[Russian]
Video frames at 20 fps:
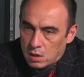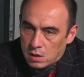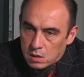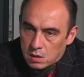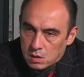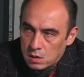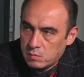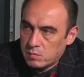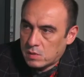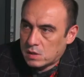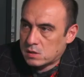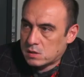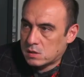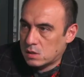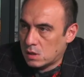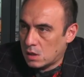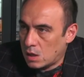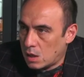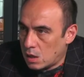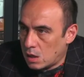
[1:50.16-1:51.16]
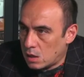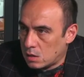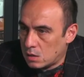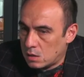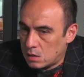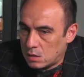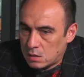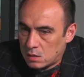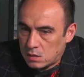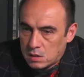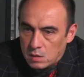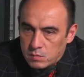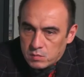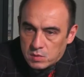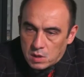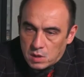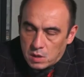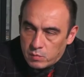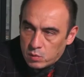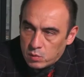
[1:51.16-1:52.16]
Крым отсталый, там не
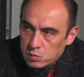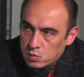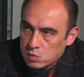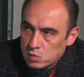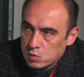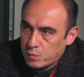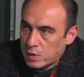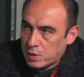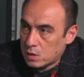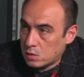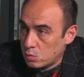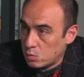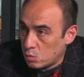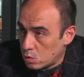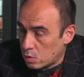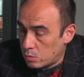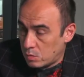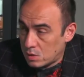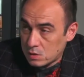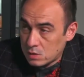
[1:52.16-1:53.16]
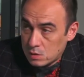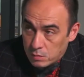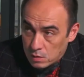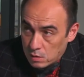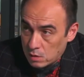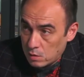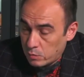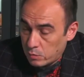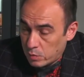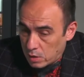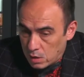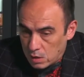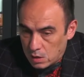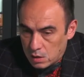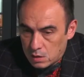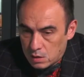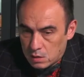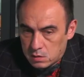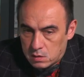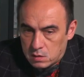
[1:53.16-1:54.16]
работают с партнерами, если мы говорим про
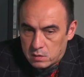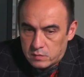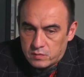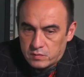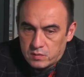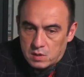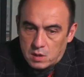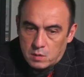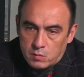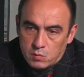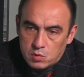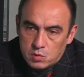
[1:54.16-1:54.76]
риэлторов, там